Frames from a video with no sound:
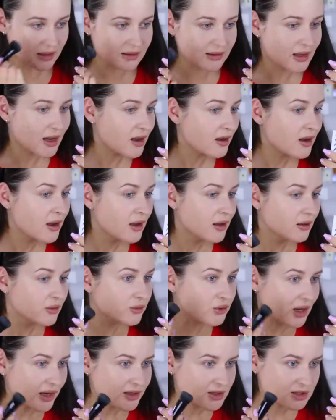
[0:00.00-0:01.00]
А так,
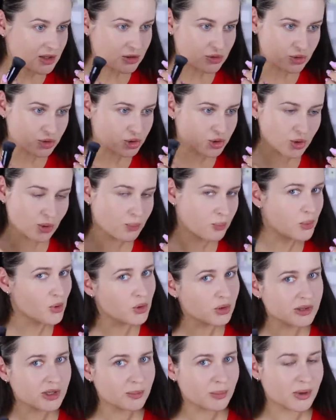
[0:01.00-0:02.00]
ну, я не скажу, что
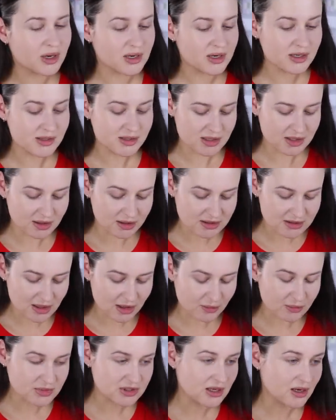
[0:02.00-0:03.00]
полное покрытие на
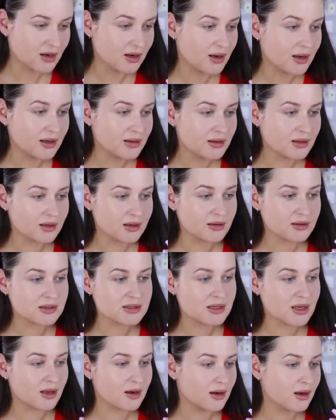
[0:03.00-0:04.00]
самом деле, это
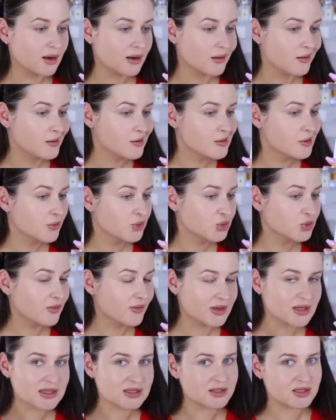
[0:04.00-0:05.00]
скорее, ну,
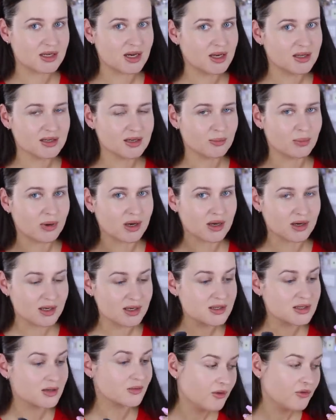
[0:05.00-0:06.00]
наверное, среднее покрытие.